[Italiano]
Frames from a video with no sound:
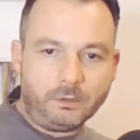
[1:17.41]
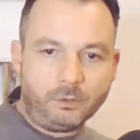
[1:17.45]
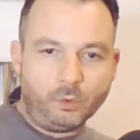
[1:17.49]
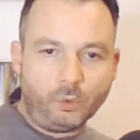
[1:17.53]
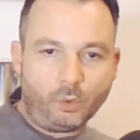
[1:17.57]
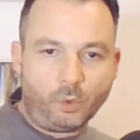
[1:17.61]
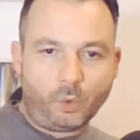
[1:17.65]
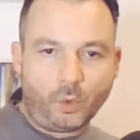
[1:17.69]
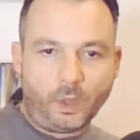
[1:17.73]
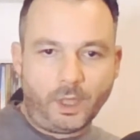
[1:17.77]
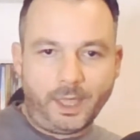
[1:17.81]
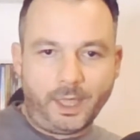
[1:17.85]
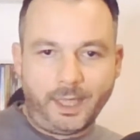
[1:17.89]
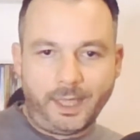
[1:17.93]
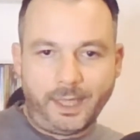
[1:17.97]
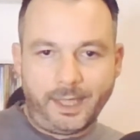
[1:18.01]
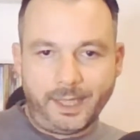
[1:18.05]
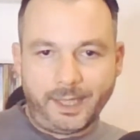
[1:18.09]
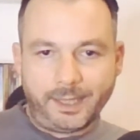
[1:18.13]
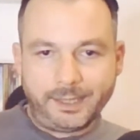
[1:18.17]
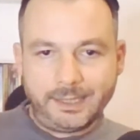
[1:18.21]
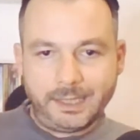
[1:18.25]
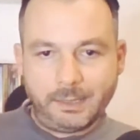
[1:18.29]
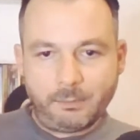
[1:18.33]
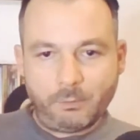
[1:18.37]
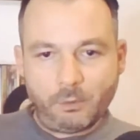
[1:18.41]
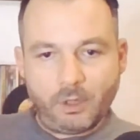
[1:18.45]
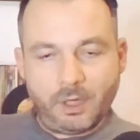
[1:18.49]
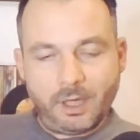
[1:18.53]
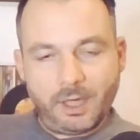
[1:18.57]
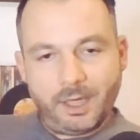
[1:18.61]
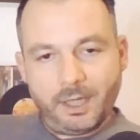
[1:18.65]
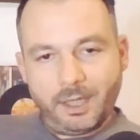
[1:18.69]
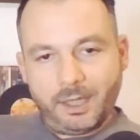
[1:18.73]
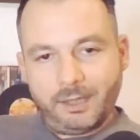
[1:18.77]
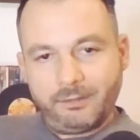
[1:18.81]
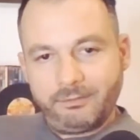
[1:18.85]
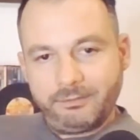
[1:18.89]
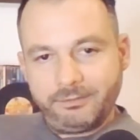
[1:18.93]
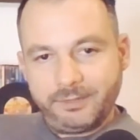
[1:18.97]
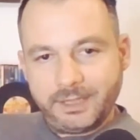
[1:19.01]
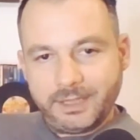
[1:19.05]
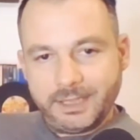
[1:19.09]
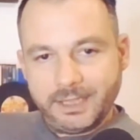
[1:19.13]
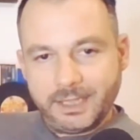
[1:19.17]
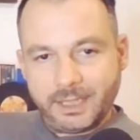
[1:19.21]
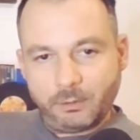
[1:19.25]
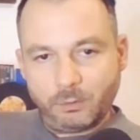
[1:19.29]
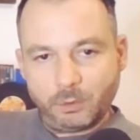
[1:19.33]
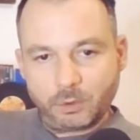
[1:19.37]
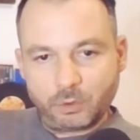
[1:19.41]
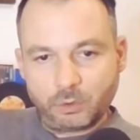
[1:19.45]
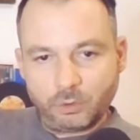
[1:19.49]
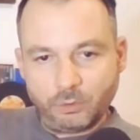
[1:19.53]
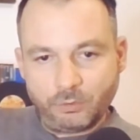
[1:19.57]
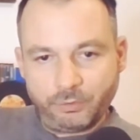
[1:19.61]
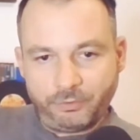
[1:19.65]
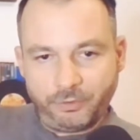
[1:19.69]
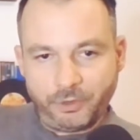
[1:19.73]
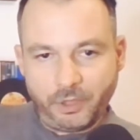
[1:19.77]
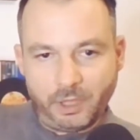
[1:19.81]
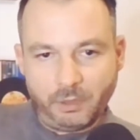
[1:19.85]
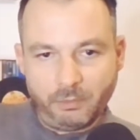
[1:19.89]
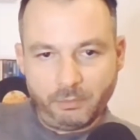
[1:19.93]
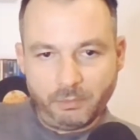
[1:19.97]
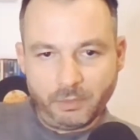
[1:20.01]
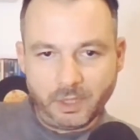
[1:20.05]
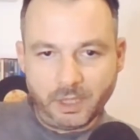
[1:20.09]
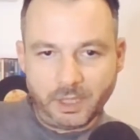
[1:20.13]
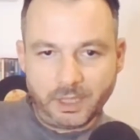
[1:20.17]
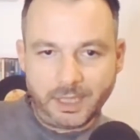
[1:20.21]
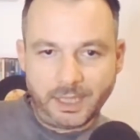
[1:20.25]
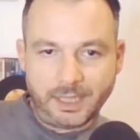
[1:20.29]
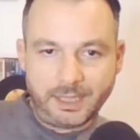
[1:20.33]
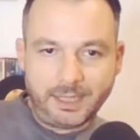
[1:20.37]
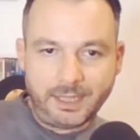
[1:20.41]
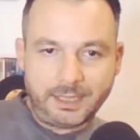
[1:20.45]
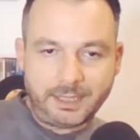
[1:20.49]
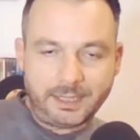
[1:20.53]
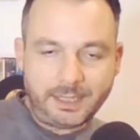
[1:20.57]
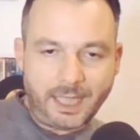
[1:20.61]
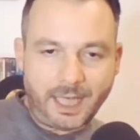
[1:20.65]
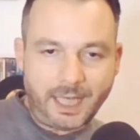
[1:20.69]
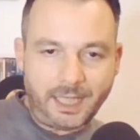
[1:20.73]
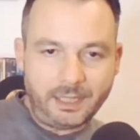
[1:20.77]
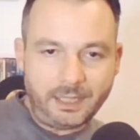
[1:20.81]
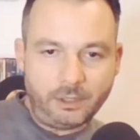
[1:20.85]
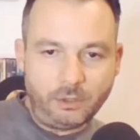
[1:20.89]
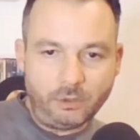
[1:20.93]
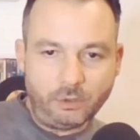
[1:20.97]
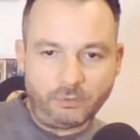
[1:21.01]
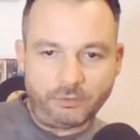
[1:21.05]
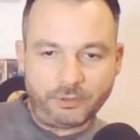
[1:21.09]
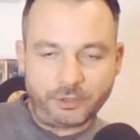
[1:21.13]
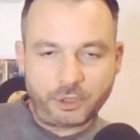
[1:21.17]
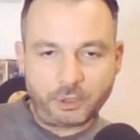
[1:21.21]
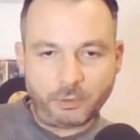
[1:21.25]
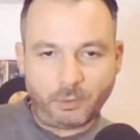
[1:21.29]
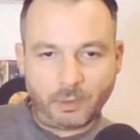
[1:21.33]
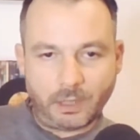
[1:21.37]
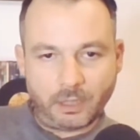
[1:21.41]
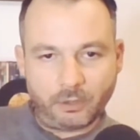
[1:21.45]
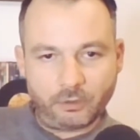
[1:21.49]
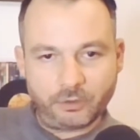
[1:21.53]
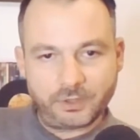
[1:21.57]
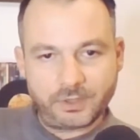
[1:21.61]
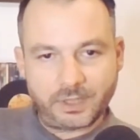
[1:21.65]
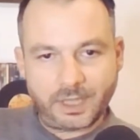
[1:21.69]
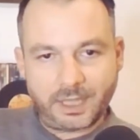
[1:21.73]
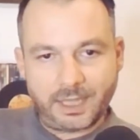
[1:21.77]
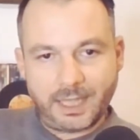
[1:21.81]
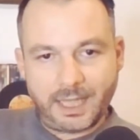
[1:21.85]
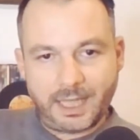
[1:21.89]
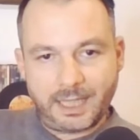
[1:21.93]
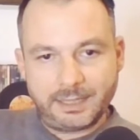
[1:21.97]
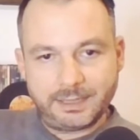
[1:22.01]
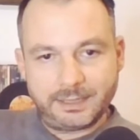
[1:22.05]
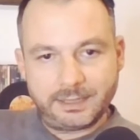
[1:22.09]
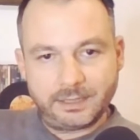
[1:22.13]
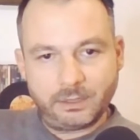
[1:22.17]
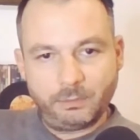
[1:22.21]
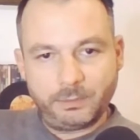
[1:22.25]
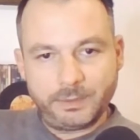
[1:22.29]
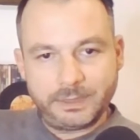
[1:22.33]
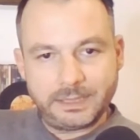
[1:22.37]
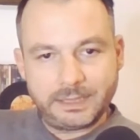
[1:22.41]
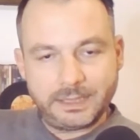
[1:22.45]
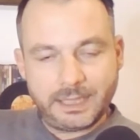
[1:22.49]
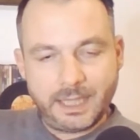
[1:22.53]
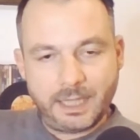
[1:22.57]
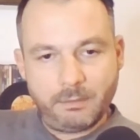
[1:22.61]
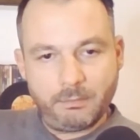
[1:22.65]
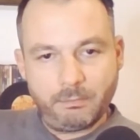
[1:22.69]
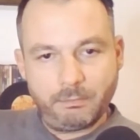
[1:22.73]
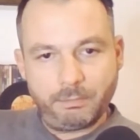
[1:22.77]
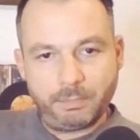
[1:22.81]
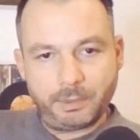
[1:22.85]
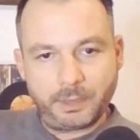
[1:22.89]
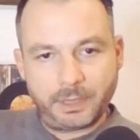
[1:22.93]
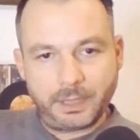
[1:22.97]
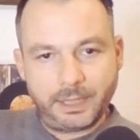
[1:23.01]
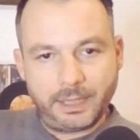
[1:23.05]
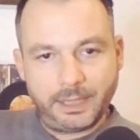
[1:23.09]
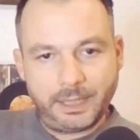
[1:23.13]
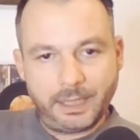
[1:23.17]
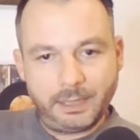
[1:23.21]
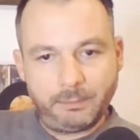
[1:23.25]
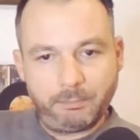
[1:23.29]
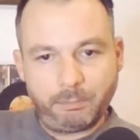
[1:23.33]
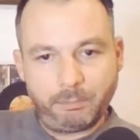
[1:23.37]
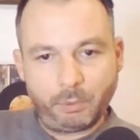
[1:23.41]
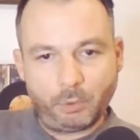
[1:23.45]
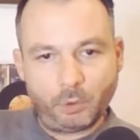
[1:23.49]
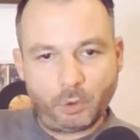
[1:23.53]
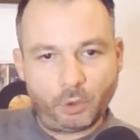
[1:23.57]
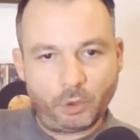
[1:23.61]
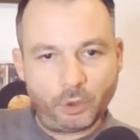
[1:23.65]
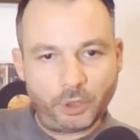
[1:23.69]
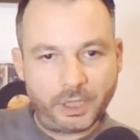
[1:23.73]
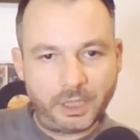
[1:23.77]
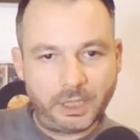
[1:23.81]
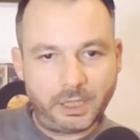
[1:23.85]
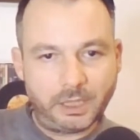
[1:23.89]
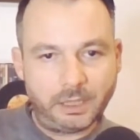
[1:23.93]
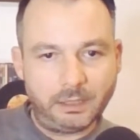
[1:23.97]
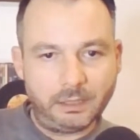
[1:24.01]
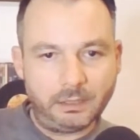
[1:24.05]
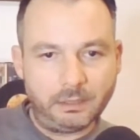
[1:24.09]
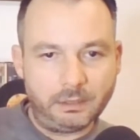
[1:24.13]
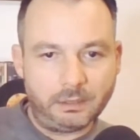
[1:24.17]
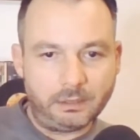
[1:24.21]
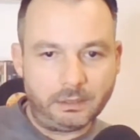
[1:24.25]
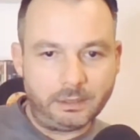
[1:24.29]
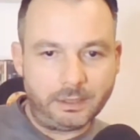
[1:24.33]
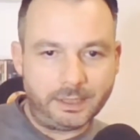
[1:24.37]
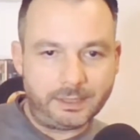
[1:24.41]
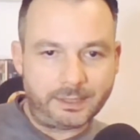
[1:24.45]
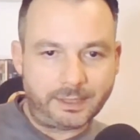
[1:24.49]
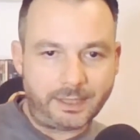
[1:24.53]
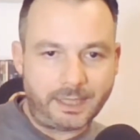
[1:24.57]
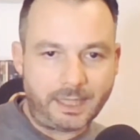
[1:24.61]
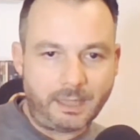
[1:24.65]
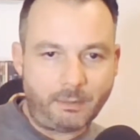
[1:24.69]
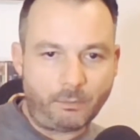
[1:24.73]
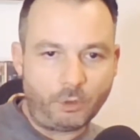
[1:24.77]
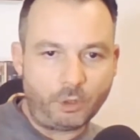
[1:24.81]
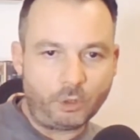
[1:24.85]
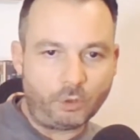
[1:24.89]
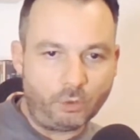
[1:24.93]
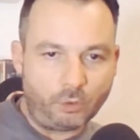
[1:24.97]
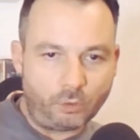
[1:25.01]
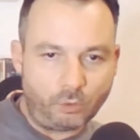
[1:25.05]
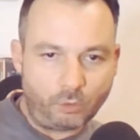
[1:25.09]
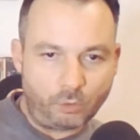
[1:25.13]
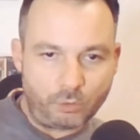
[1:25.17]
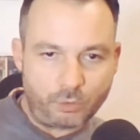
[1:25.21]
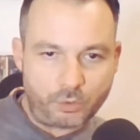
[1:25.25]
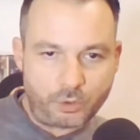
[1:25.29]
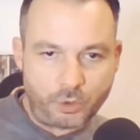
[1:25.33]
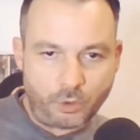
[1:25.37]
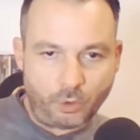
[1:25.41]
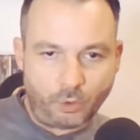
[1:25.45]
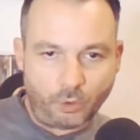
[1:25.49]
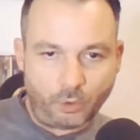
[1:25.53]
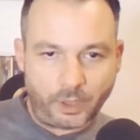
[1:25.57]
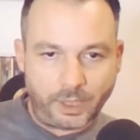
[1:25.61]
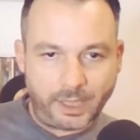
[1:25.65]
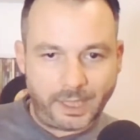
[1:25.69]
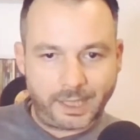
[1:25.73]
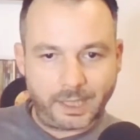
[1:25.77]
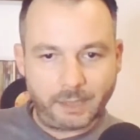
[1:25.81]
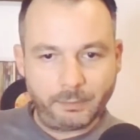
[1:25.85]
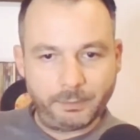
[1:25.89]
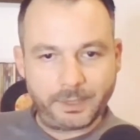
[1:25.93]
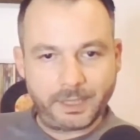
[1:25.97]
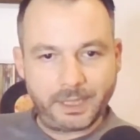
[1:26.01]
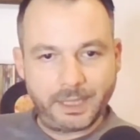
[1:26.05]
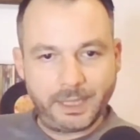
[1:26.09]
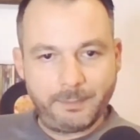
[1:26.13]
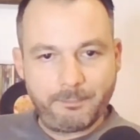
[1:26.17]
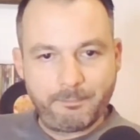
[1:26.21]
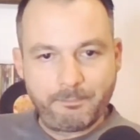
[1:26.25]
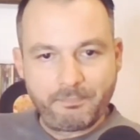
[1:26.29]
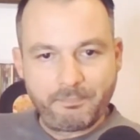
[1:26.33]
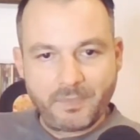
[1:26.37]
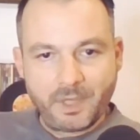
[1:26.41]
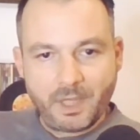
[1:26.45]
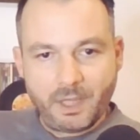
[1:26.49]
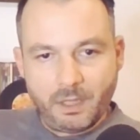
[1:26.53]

Dunque andiamo a vedere questo film nel dettaglio, facciamo la nostra analisi come sempre e poi eh, ne traiamo le conclusioni, anche perché